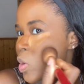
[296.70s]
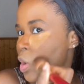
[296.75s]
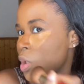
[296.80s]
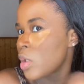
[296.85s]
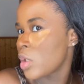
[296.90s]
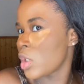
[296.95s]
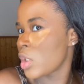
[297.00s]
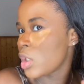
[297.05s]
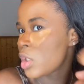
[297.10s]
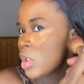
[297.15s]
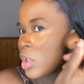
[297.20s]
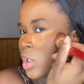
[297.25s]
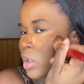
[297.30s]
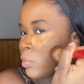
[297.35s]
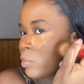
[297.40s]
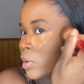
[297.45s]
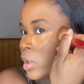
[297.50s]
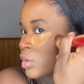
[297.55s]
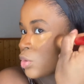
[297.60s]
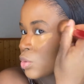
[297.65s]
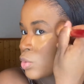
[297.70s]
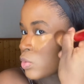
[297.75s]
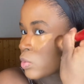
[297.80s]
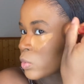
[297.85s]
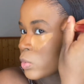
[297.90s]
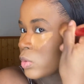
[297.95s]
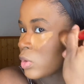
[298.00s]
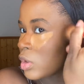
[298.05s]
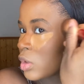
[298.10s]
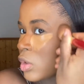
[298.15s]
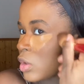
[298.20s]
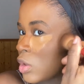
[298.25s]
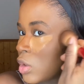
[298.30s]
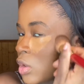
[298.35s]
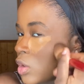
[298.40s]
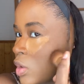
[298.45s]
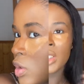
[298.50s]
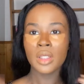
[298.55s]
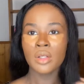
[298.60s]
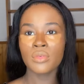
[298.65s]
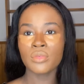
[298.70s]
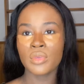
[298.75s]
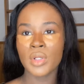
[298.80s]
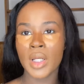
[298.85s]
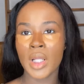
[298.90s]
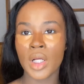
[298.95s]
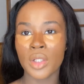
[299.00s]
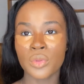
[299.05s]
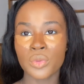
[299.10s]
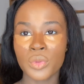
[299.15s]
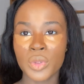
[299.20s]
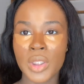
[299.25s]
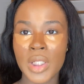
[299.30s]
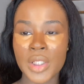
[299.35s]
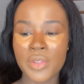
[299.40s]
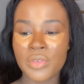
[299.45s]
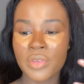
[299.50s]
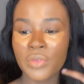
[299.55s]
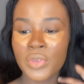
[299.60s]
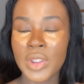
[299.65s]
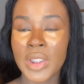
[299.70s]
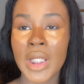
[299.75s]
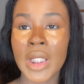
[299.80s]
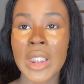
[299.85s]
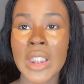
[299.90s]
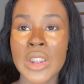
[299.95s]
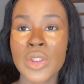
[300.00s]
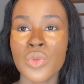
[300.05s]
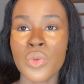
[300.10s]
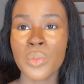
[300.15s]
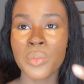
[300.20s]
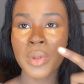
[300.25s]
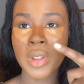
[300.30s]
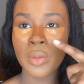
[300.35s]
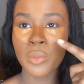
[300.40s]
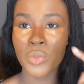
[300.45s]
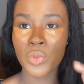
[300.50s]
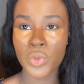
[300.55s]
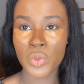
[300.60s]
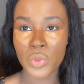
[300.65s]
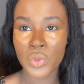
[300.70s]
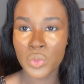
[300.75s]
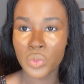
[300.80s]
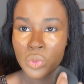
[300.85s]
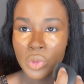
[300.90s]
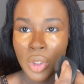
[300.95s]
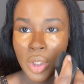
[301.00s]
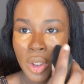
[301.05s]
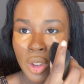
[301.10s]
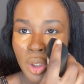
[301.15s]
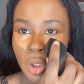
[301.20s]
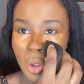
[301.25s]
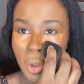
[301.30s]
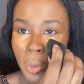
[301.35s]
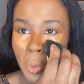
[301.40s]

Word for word: et qui ne l'est pas du tout. Et voilà, donc là je vais venir estomper mon dessous d'œil.